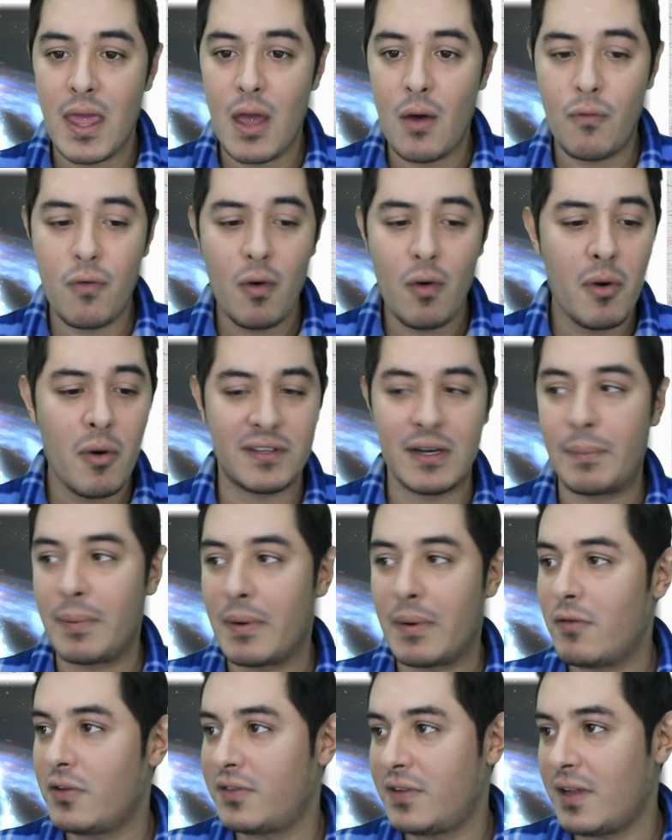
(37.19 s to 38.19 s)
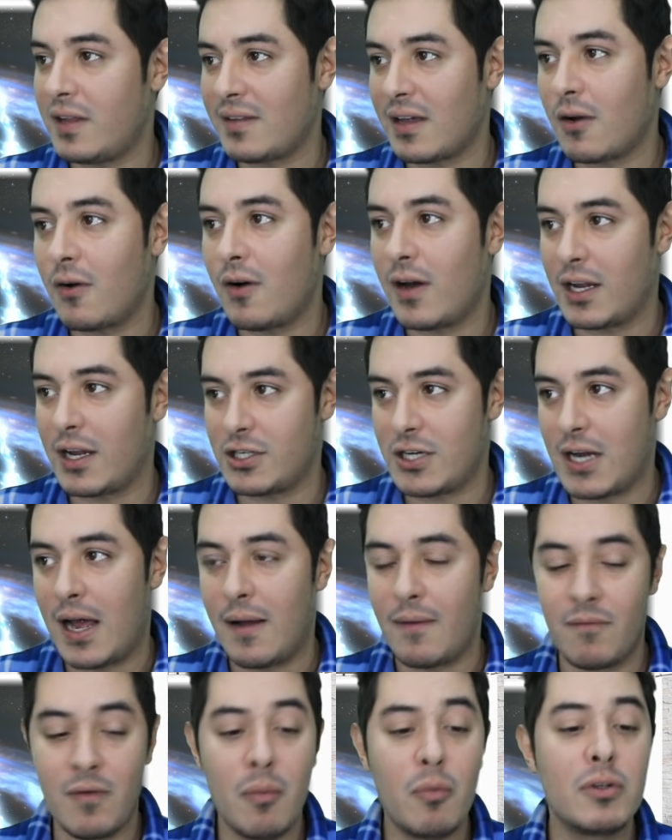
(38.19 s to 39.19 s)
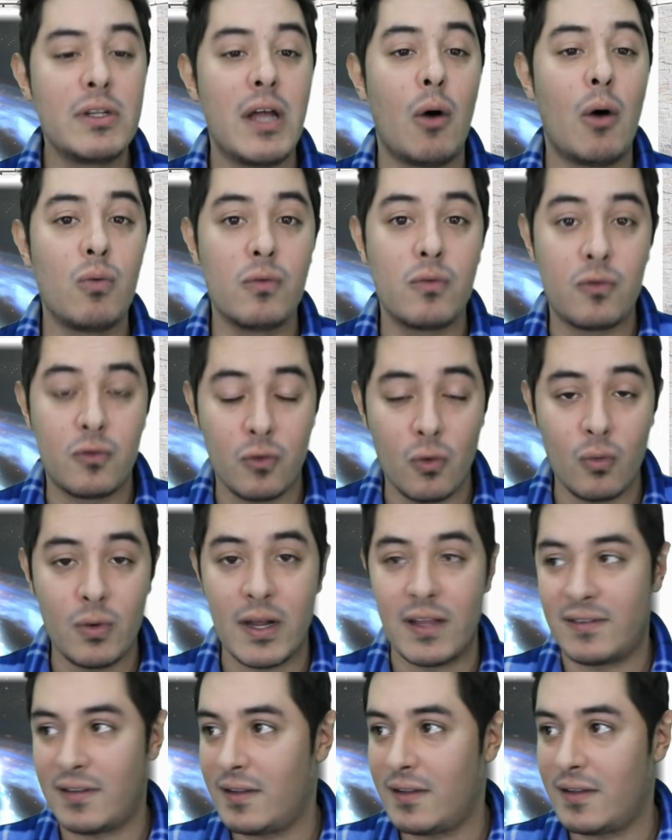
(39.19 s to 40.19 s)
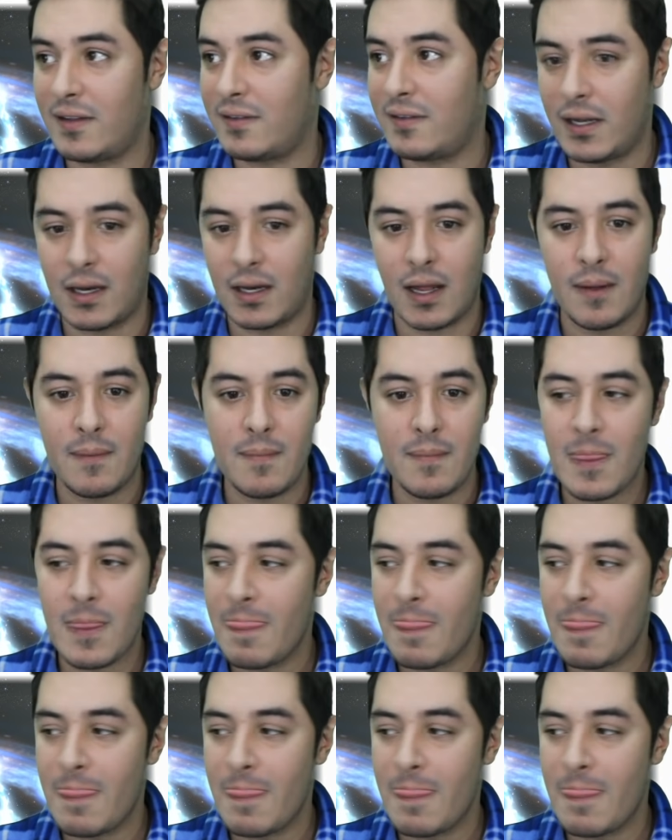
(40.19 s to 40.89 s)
Eu vou mostrar para vocês agora já, vamos dar um zoom nessa estrela.